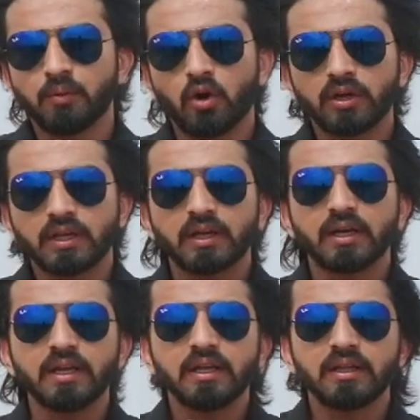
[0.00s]
प्लॉट की
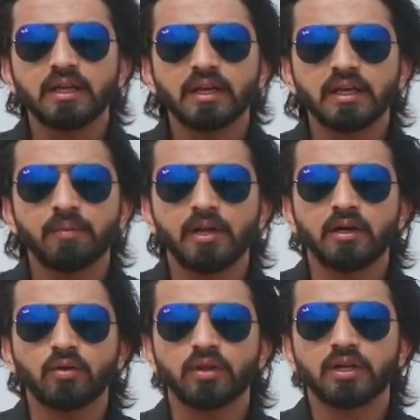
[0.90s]
कटिंग दी गई है
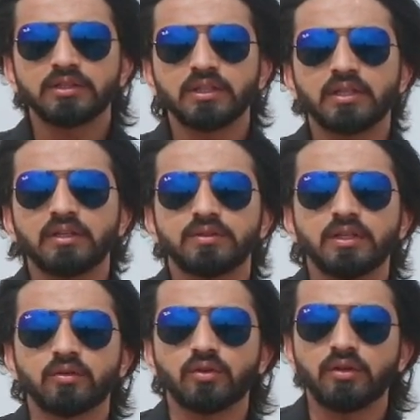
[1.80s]
बैरेटाउन कराची की तरफ
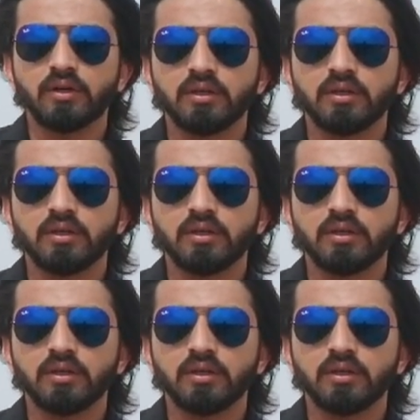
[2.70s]
से तो